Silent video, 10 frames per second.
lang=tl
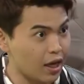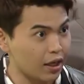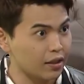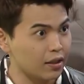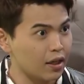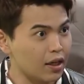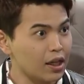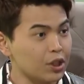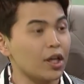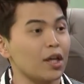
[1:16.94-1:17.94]
akin.
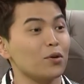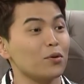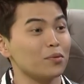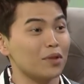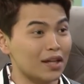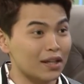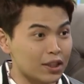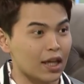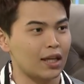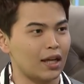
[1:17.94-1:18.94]
Siya yung
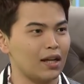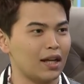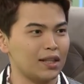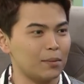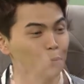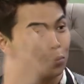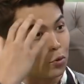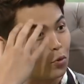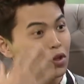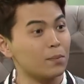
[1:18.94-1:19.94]
nag-hysterical kasi puro
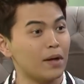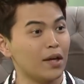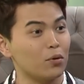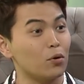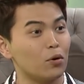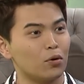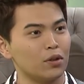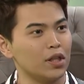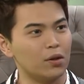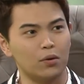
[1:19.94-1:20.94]
dugo na pala yung ulo ko. Mm.
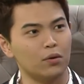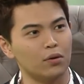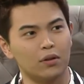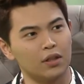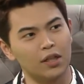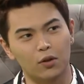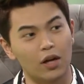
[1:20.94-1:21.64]
Hindi ko mm. hindi ko